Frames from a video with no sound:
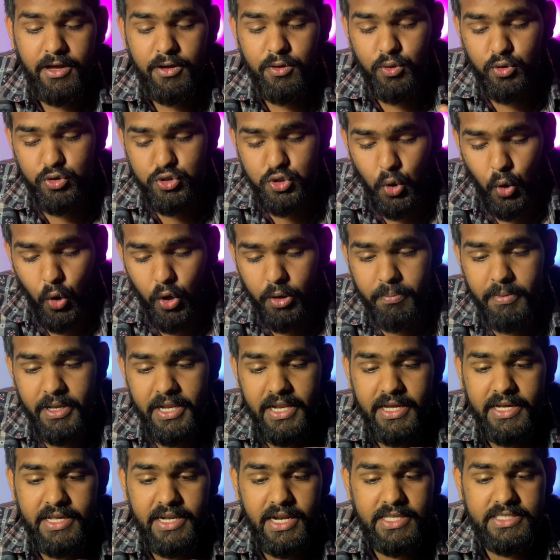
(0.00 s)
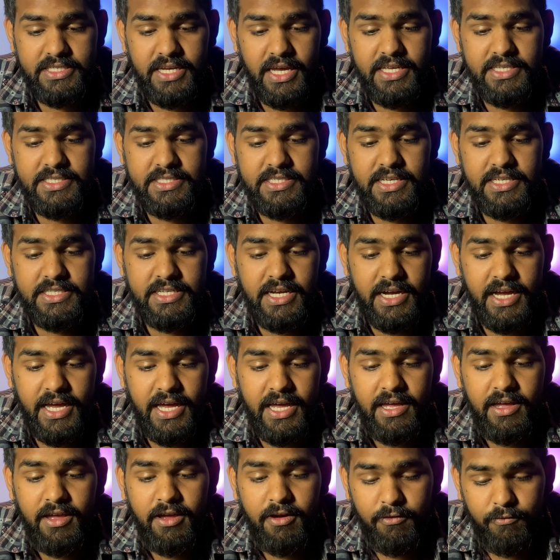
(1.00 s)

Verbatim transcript: कुछ और भी लिखना चाहें इसकी जगह